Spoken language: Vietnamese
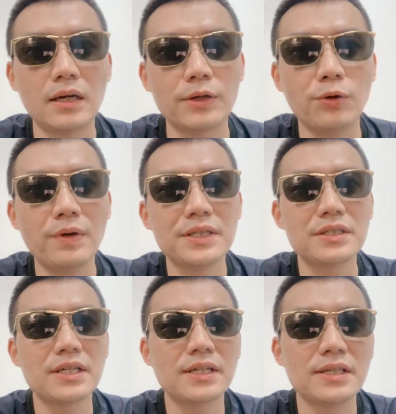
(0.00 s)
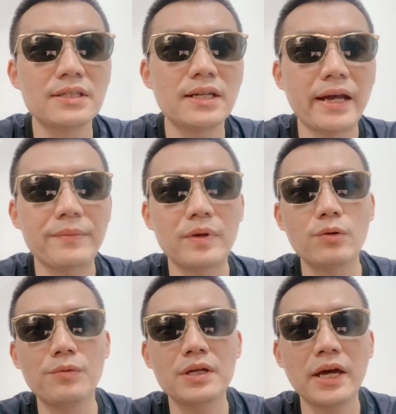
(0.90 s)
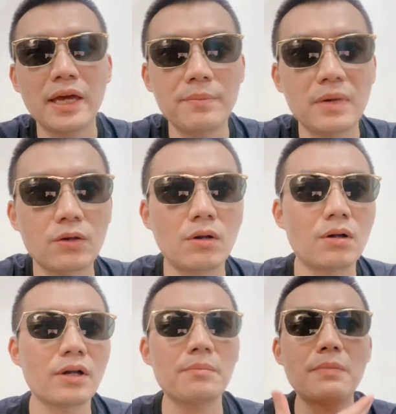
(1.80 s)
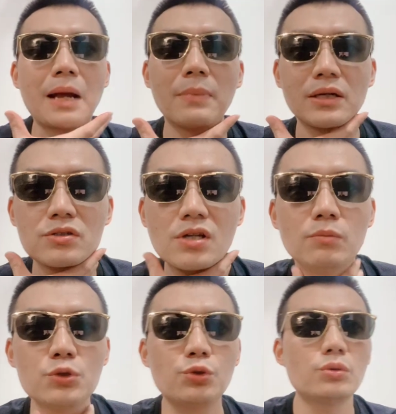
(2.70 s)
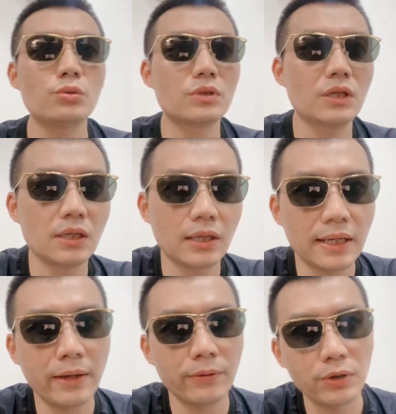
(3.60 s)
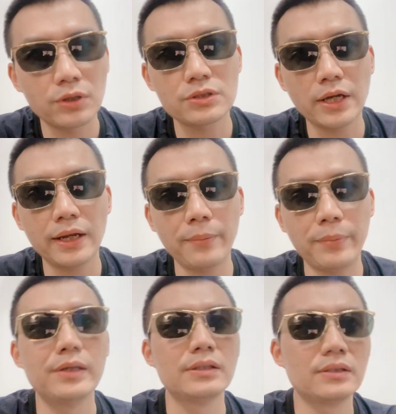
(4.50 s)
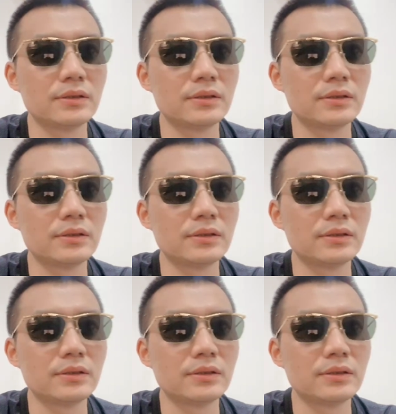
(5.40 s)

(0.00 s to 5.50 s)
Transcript: Đối với những cái kính như thế này mà đối với anh em mà có cái bản mặt nó rộng một chút thì đeo nó sẽ đẹp hơn.